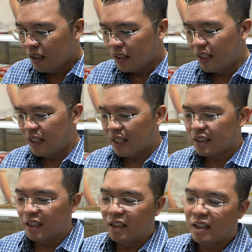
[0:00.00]
thì giả
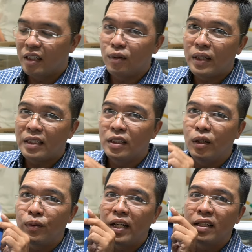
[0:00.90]
sử khi chúng ta sử
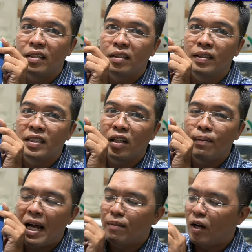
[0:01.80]
dụng nè mình sẽ có
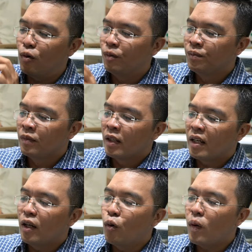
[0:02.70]
ba màu
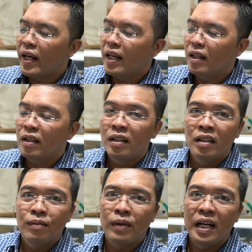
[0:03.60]
cái hũ que
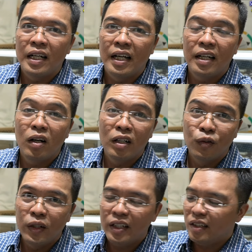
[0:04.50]
mà để đo đường
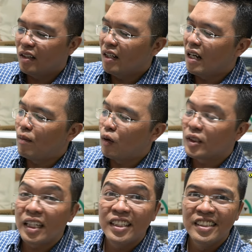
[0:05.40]
huyết nó là màu
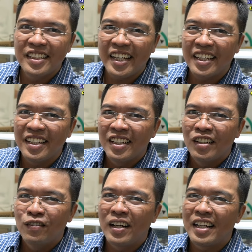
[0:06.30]
xanh dương nghe
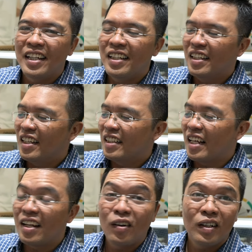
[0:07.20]
và cái à,
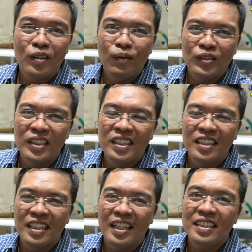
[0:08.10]
thẻ code cũng màu xanh
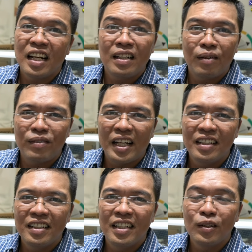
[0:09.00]
dương để tránh nhầm lẫn
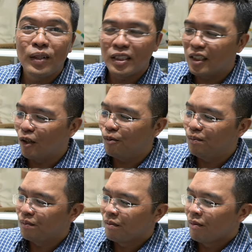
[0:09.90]
khi chúng ta sử dụng
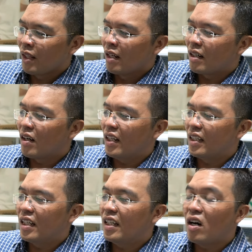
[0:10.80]
rồi
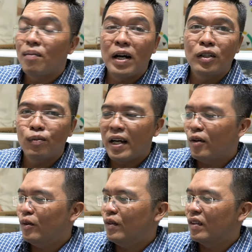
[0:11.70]
khi đo mở trong
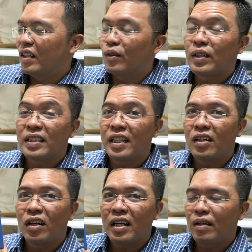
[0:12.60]
máu thì chúng ta sẽ
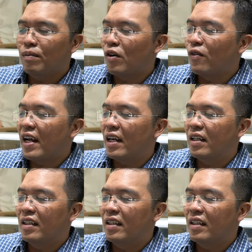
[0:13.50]
có cái màu vàng